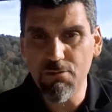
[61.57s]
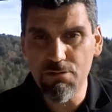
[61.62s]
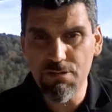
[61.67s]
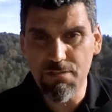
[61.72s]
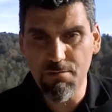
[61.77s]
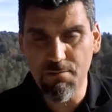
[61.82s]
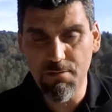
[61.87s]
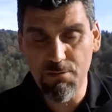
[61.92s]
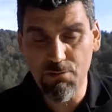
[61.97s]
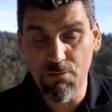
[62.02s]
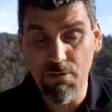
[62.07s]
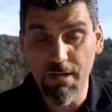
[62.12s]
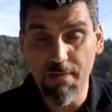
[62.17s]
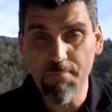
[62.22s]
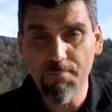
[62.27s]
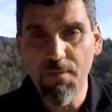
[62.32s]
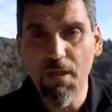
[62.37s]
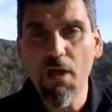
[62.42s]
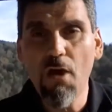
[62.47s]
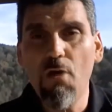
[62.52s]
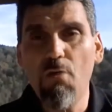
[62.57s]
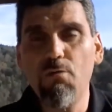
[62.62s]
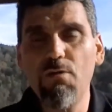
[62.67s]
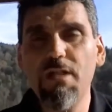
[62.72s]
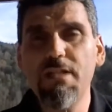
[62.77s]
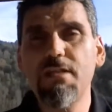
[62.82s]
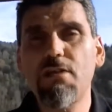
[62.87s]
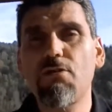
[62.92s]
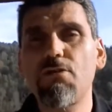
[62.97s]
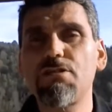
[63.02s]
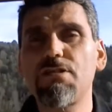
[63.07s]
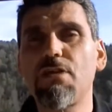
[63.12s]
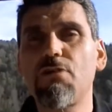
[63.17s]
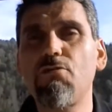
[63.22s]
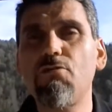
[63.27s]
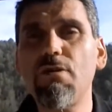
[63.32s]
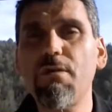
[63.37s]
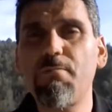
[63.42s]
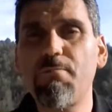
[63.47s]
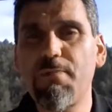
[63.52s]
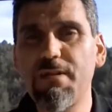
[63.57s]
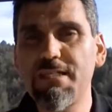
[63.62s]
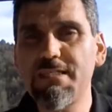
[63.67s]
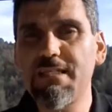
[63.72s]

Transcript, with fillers: il consumatore. Un'altra cosa a cui